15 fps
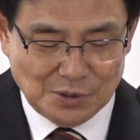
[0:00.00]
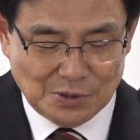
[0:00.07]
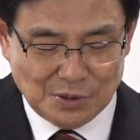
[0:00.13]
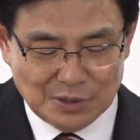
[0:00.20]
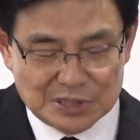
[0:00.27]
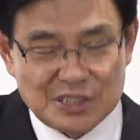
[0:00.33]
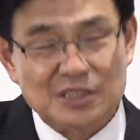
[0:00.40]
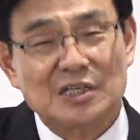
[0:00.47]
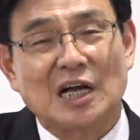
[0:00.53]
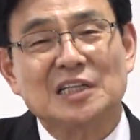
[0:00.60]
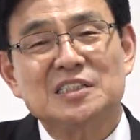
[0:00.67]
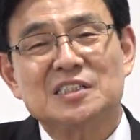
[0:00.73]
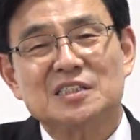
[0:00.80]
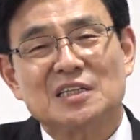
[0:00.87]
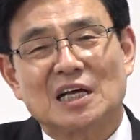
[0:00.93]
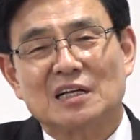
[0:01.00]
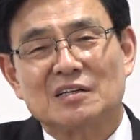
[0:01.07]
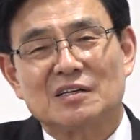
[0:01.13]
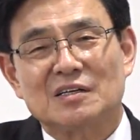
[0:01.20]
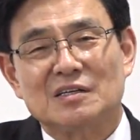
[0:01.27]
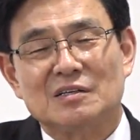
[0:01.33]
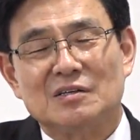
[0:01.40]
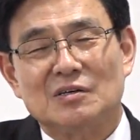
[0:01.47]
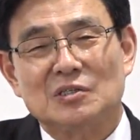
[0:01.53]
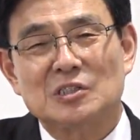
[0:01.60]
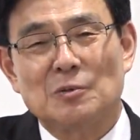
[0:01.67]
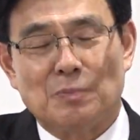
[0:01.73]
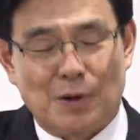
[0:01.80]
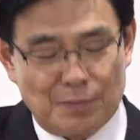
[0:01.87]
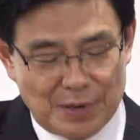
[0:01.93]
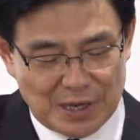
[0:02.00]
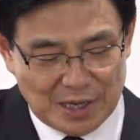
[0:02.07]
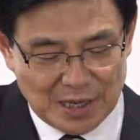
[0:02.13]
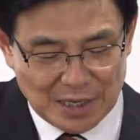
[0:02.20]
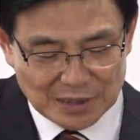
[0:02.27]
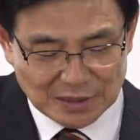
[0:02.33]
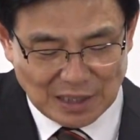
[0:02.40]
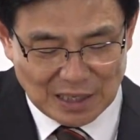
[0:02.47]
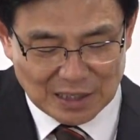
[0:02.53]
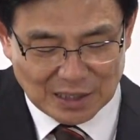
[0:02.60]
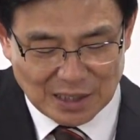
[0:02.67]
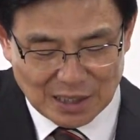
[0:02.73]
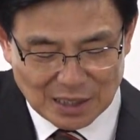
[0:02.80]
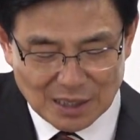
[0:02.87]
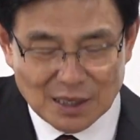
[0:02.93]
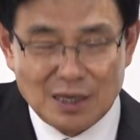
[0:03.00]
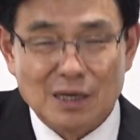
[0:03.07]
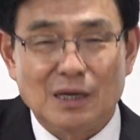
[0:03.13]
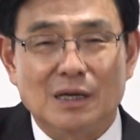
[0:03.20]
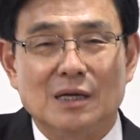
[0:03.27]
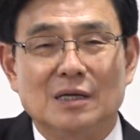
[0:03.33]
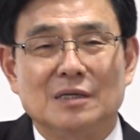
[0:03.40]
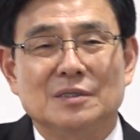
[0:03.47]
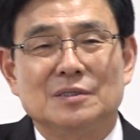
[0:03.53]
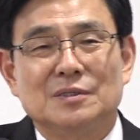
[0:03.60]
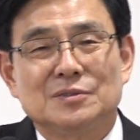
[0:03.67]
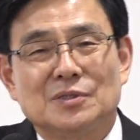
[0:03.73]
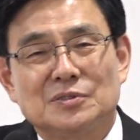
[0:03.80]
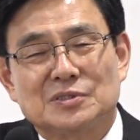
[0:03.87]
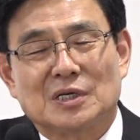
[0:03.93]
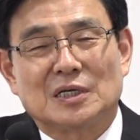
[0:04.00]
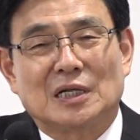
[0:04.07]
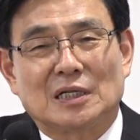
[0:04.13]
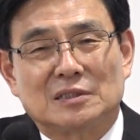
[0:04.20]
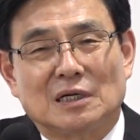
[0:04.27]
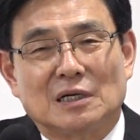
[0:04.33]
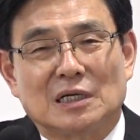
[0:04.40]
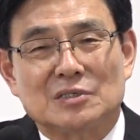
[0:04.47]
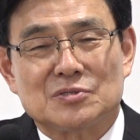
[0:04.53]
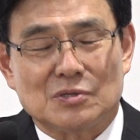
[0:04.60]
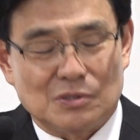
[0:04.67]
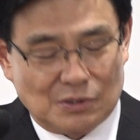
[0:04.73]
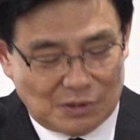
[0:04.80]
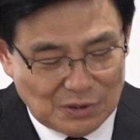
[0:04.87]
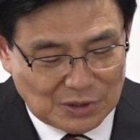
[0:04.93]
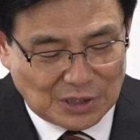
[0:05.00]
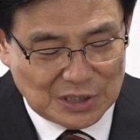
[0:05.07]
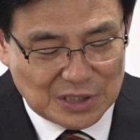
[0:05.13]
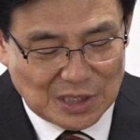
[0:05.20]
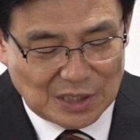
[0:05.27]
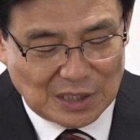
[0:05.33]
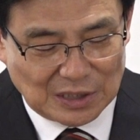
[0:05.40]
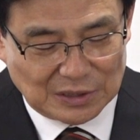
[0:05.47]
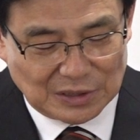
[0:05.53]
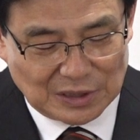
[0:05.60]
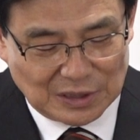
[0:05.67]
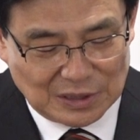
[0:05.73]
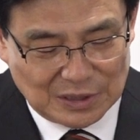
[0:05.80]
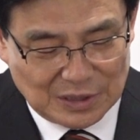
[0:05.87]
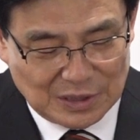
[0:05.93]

그걸 지금 간증을 하는 거예요. 어젯밤에 나에게 천사가 나타나서 그렇게 얘기하더라.